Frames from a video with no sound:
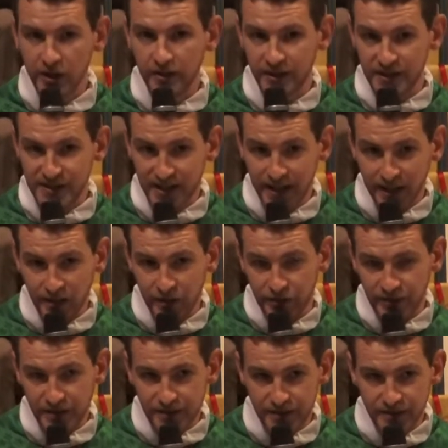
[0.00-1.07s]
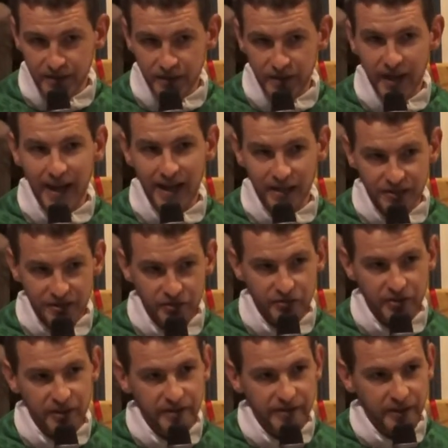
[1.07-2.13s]
des sacrifices à la
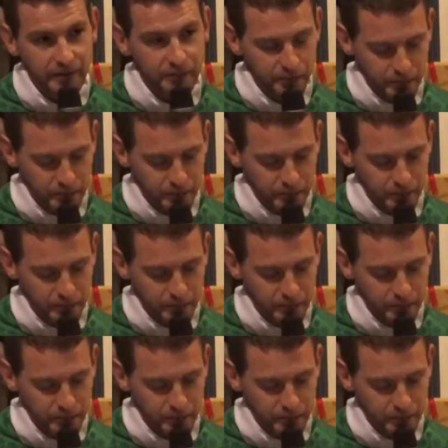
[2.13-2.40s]
divinité.